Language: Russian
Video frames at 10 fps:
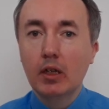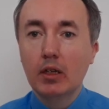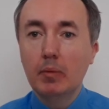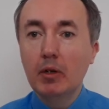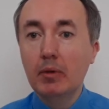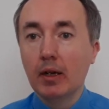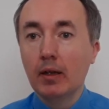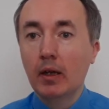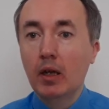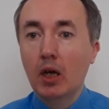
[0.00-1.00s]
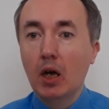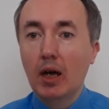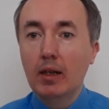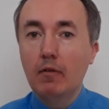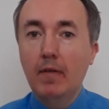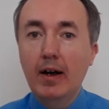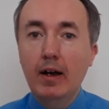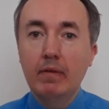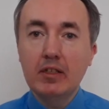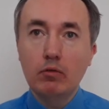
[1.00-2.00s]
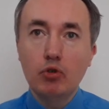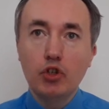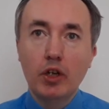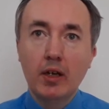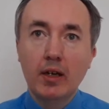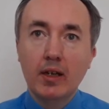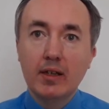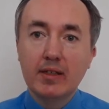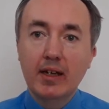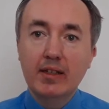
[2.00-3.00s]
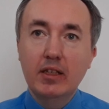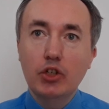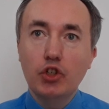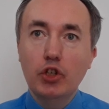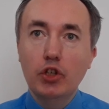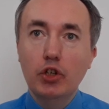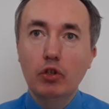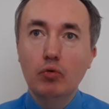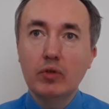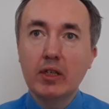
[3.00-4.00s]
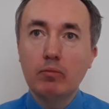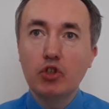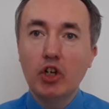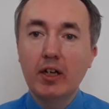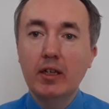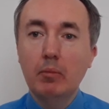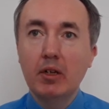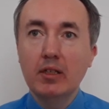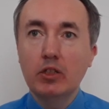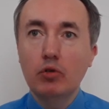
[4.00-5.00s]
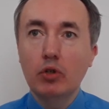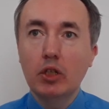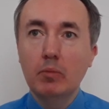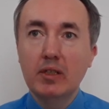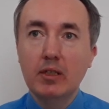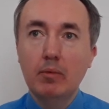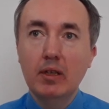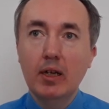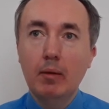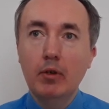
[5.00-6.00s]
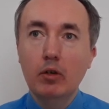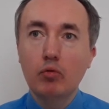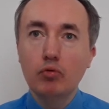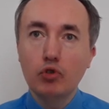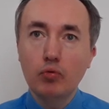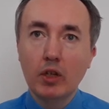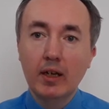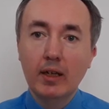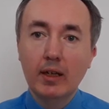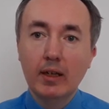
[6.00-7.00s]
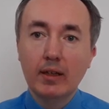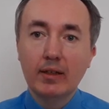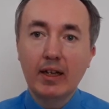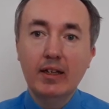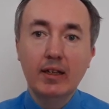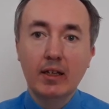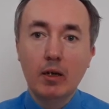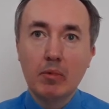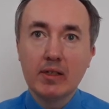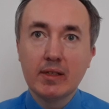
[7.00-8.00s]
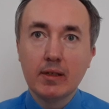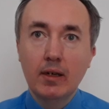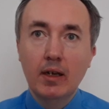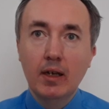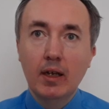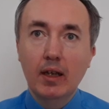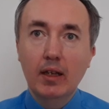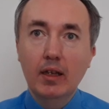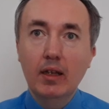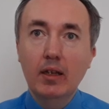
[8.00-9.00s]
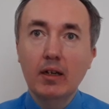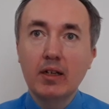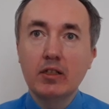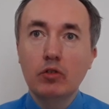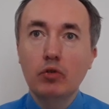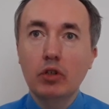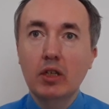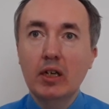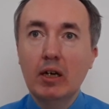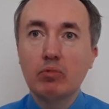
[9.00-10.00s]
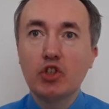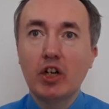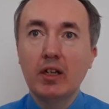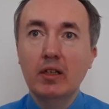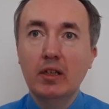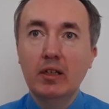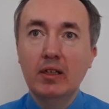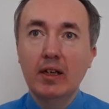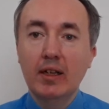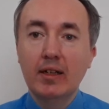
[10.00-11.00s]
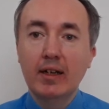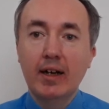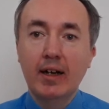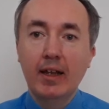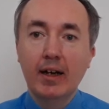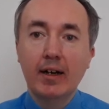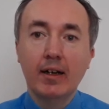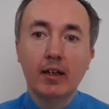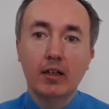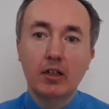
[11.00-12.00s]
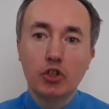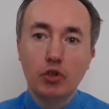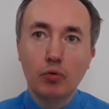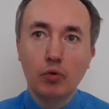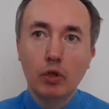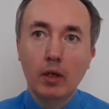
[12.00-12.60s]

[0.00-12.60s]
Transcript: Например, халва восточная содержит наряду с обжаренными растертыми семенами кунжута тахинная масса, и растертые обжаренные ядра ореха кишью.